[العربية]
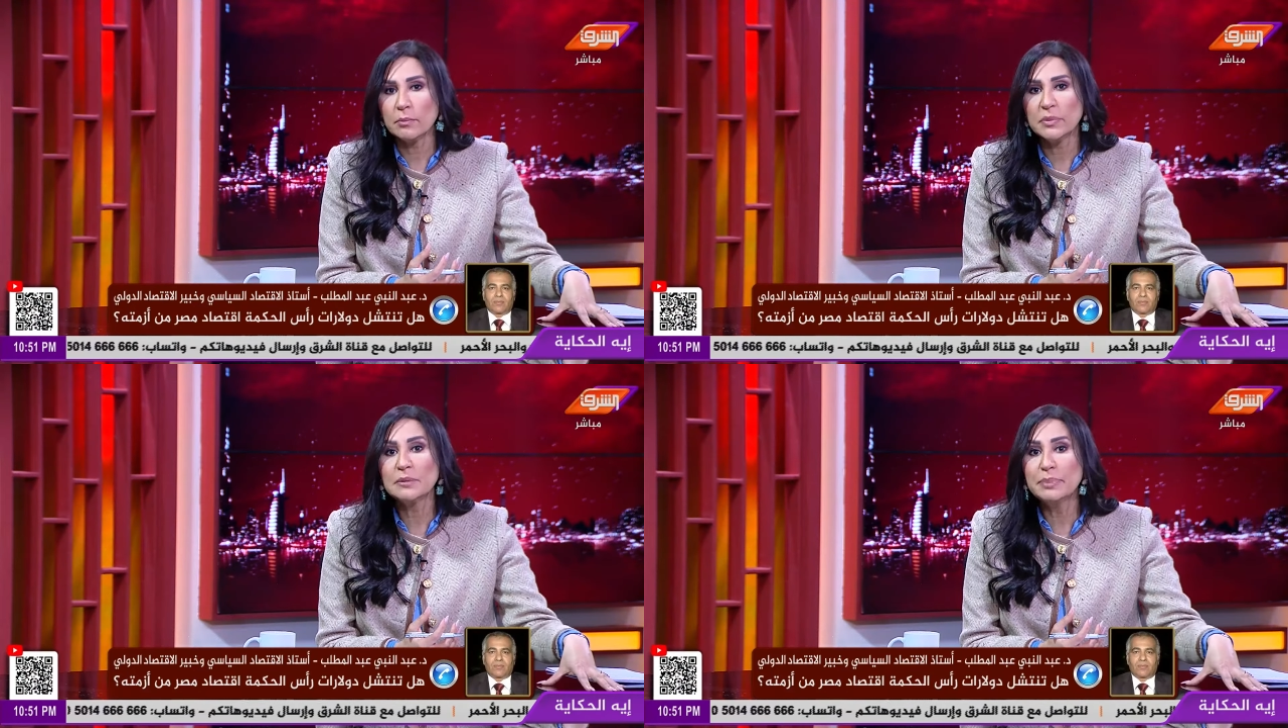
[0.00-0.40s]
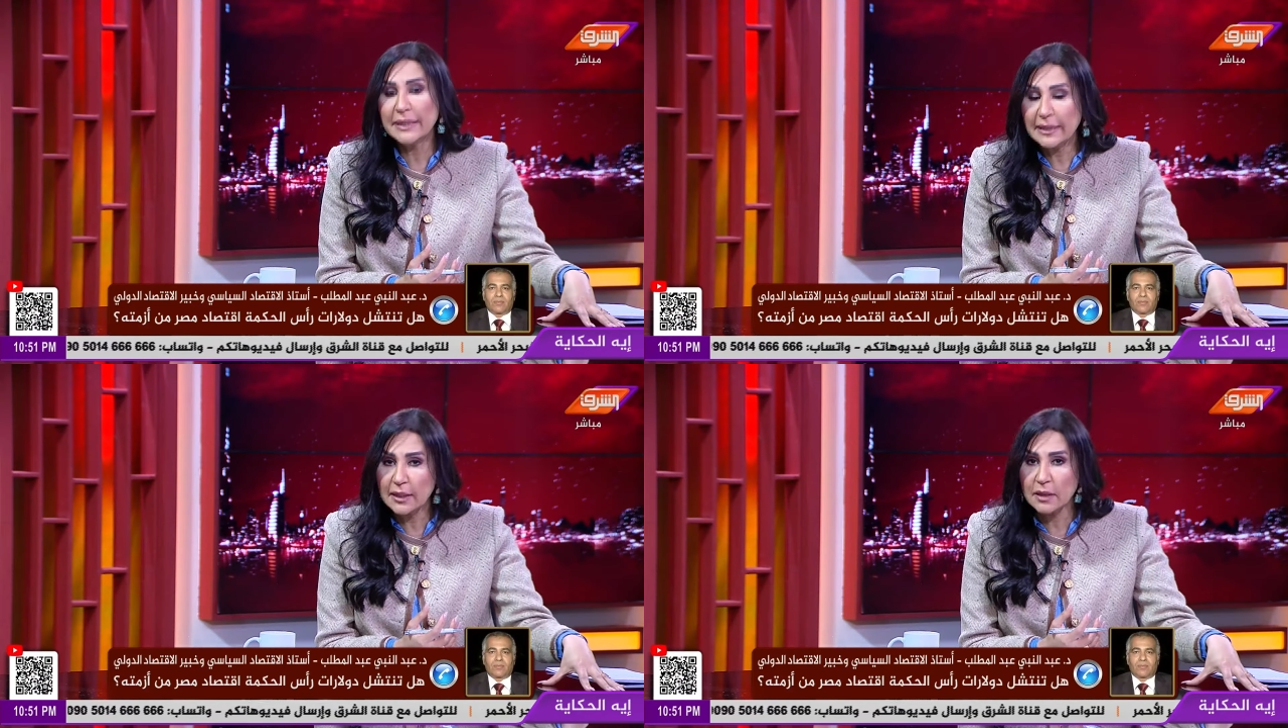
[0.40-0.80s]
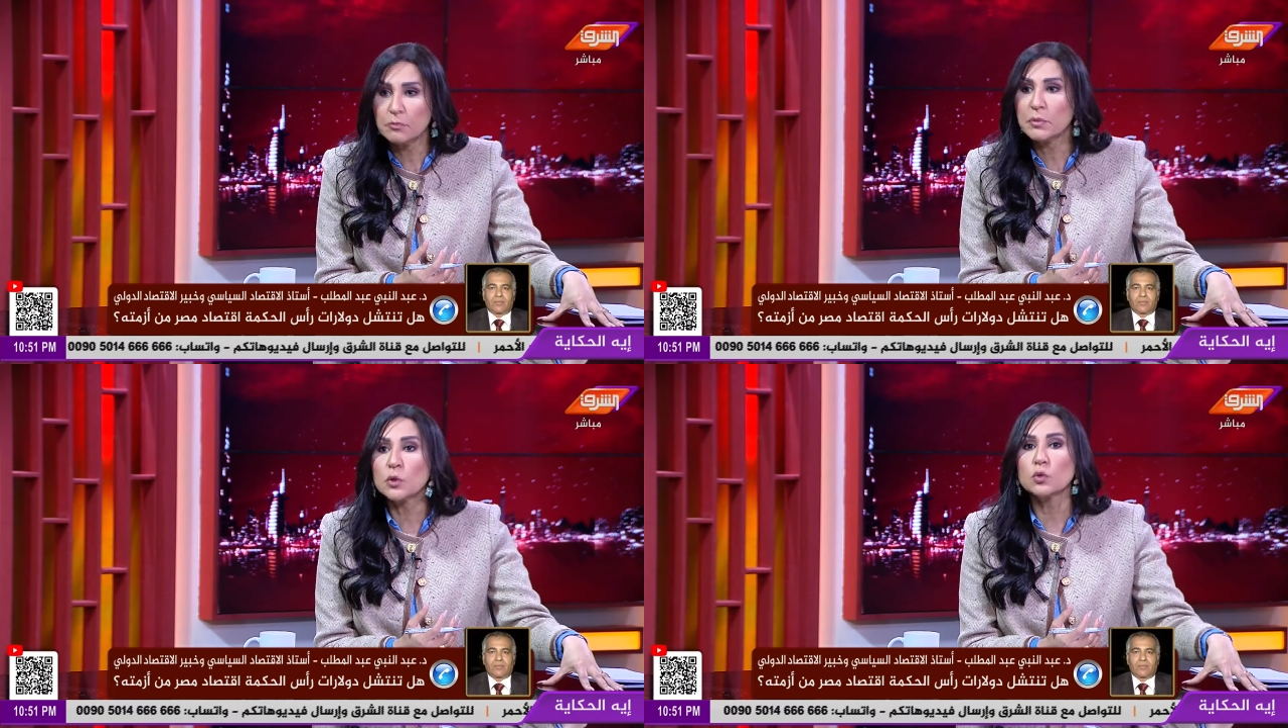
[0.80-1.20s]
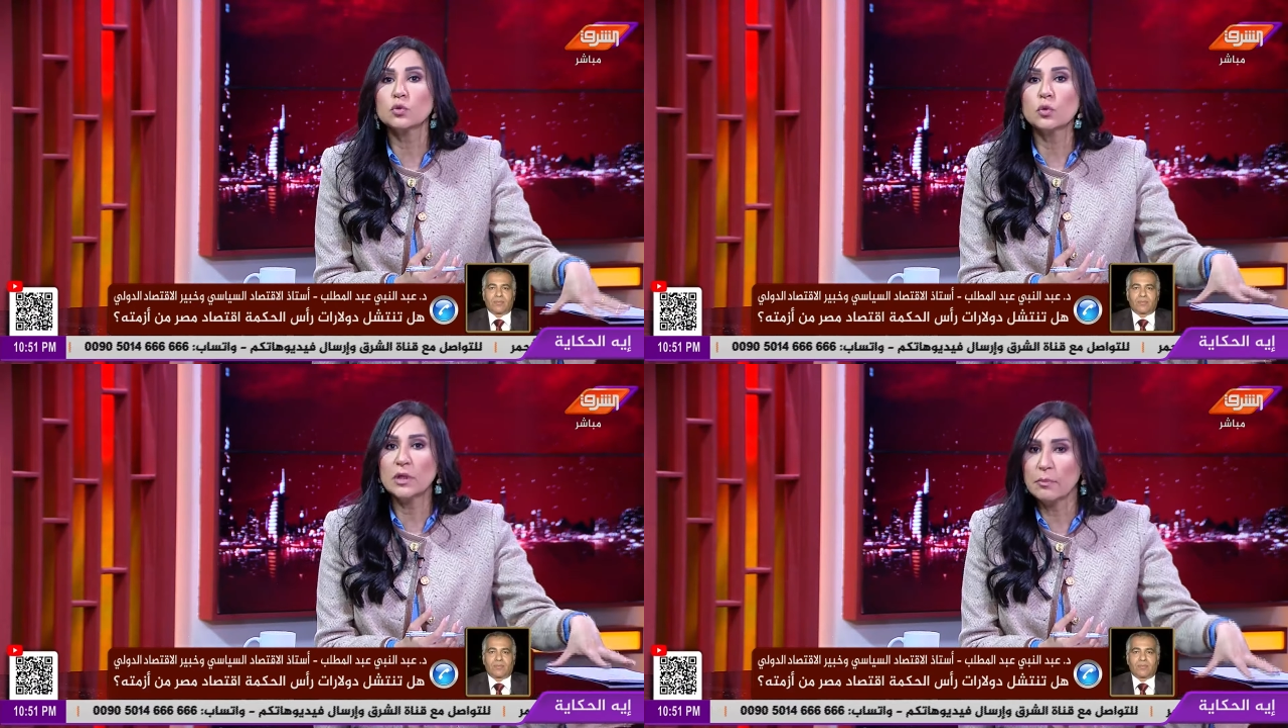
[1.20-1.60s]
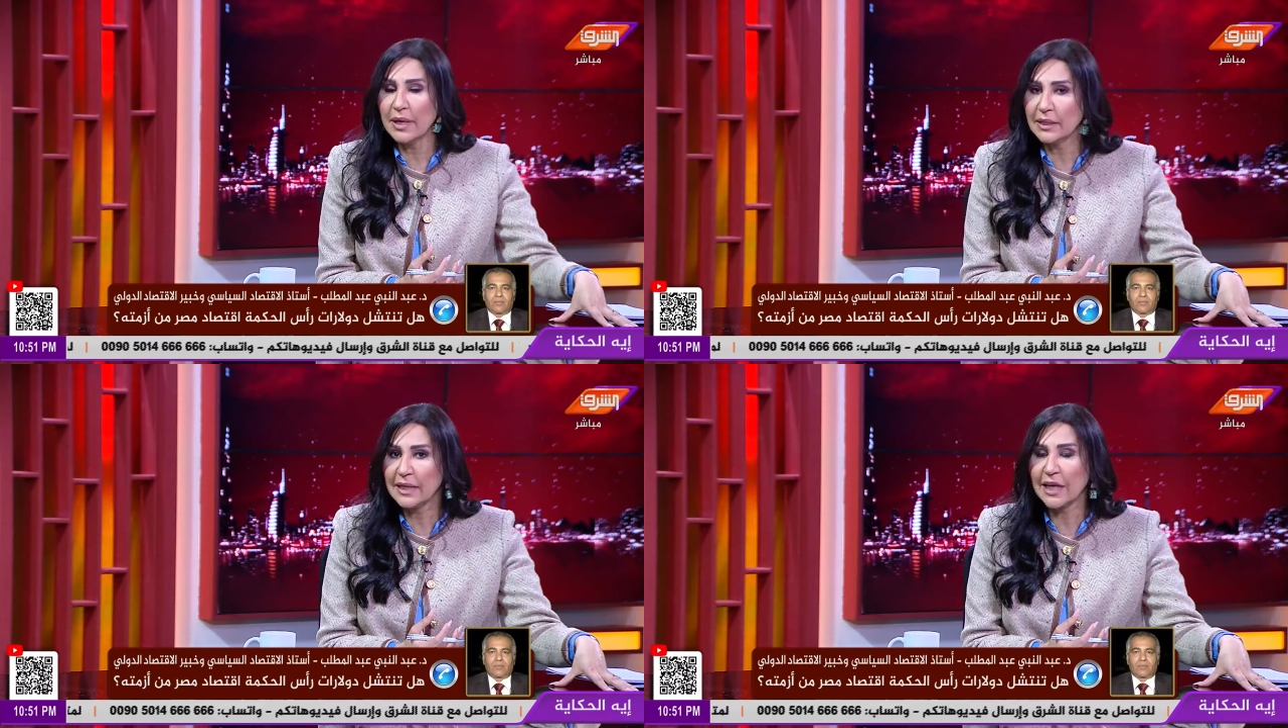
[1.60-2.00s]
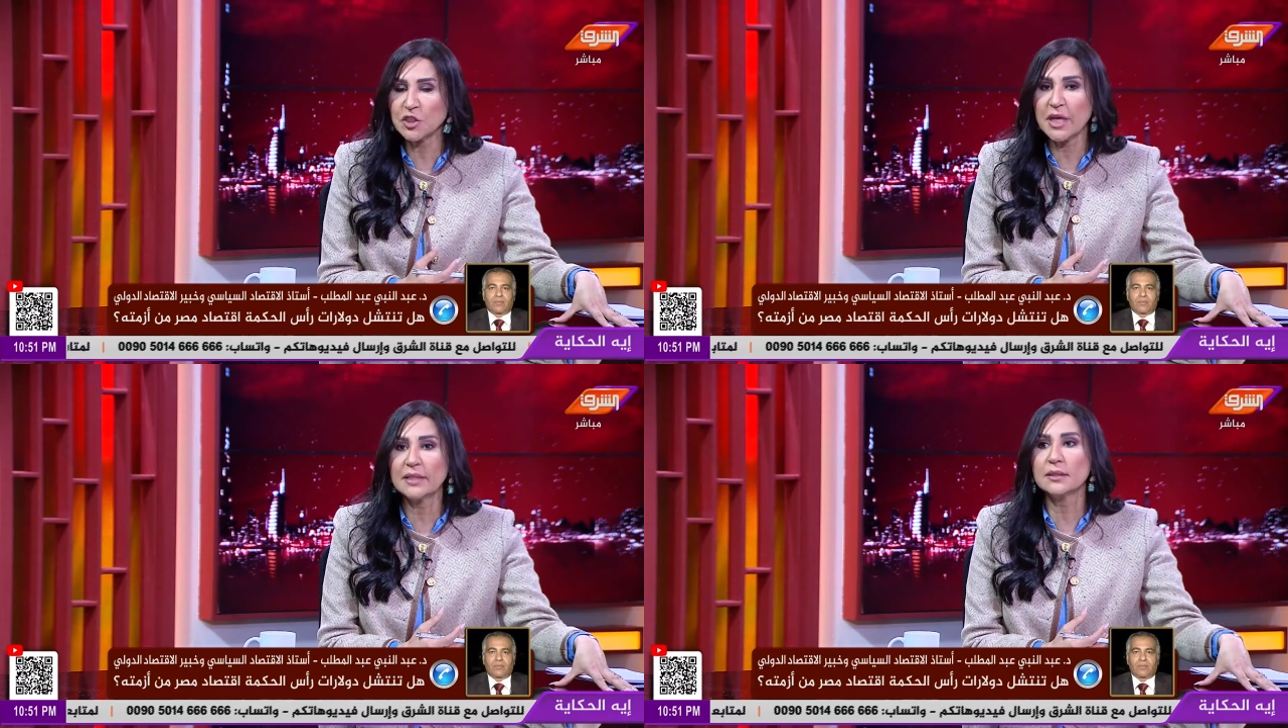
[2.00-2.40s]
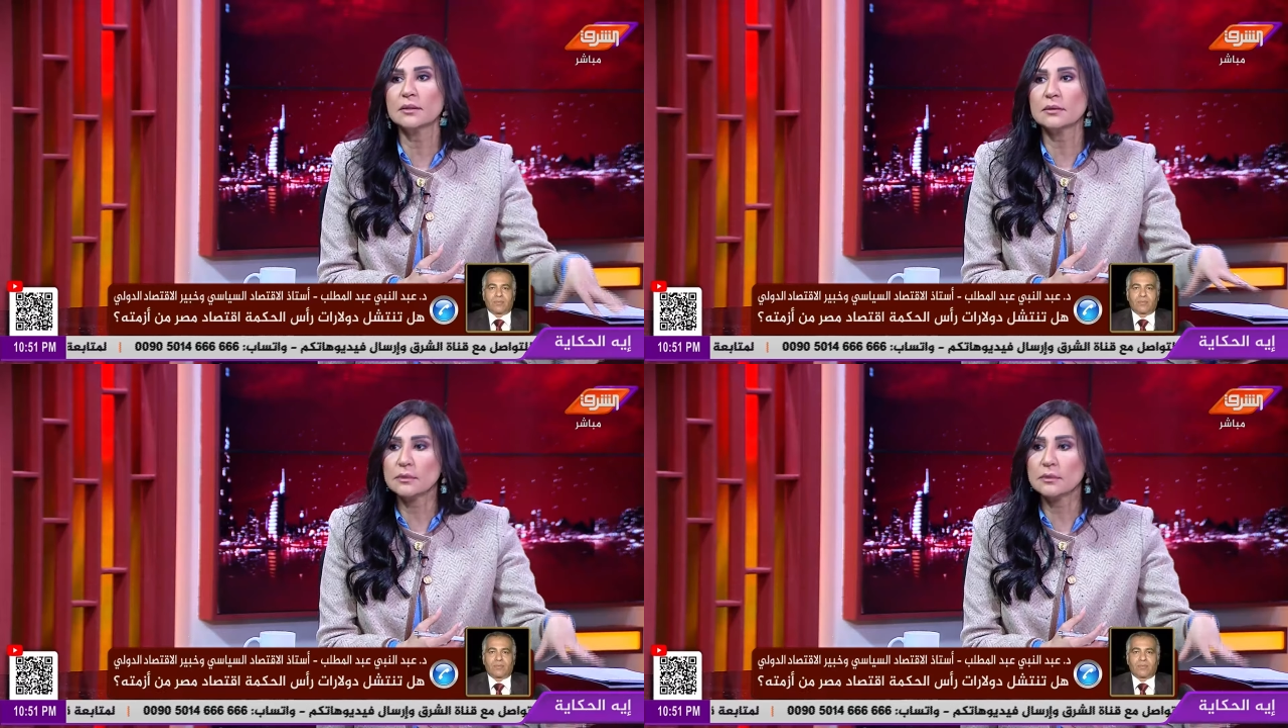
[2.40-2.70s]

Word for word: بتبيع من أصول البلد عشان